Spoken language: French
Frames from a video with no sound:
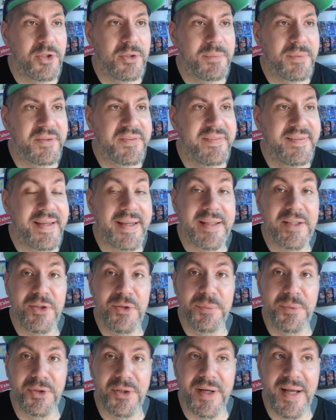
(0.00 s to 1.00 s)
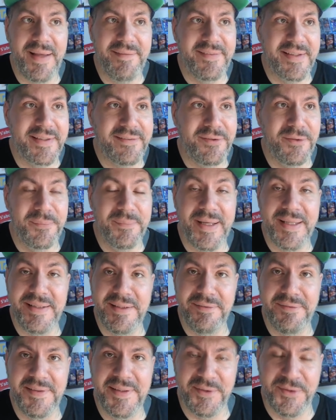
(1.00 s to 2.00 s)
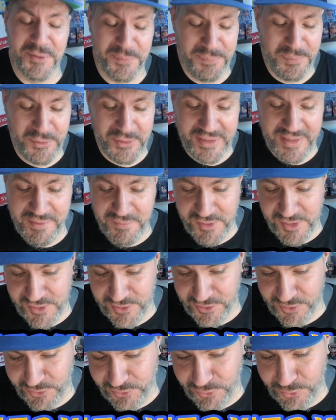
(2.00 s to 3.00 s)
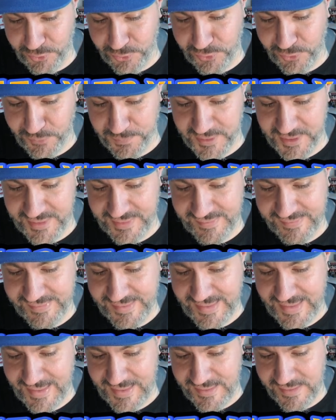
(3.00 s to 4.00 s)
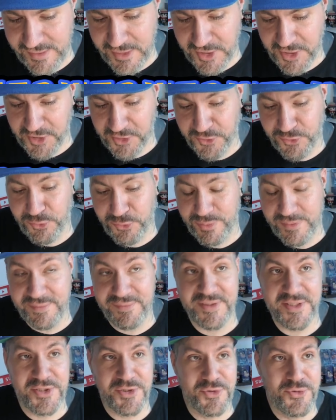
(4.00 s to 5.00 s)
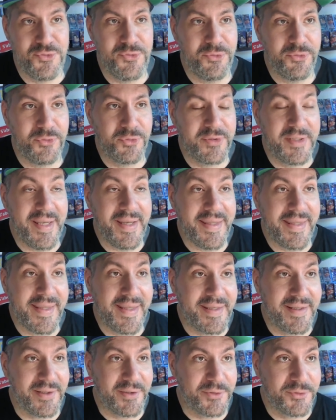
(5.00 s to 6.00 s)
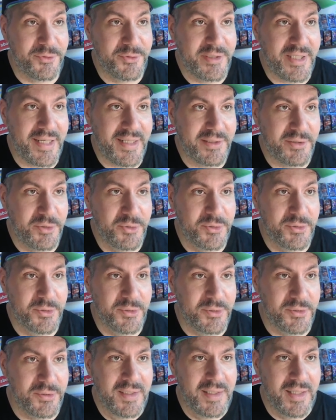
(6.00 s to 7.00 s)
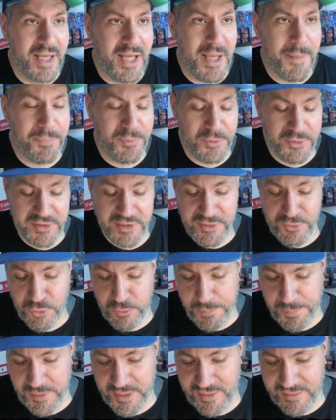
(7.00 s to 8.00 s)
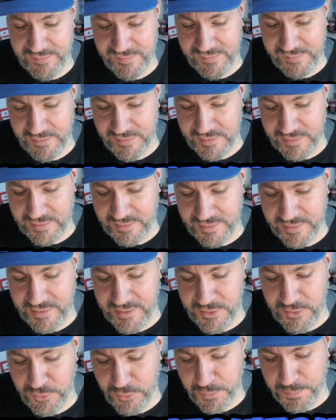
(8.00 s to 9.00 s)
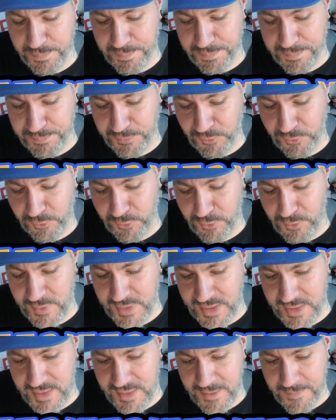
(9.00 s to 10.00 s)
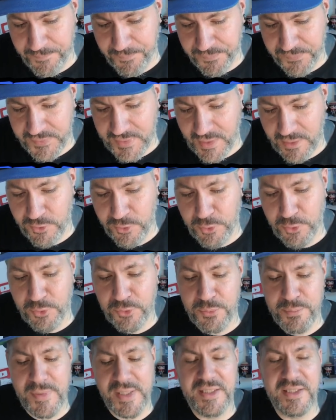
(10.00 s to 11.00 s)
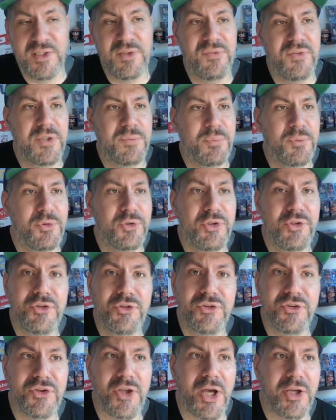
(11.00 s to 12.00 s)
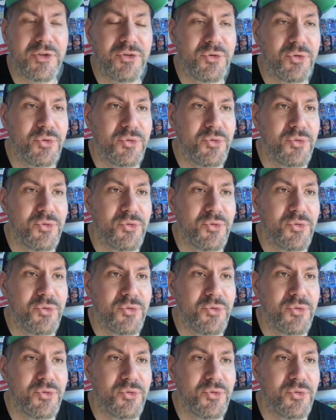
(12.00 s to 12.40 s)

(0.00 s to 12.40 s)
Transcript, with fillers: commence directement avec ce magnifique Pokémon sur son piédestal, suivi juste derrière de Draco, un petit Goupix qui nous suit, le magnifique petit sac de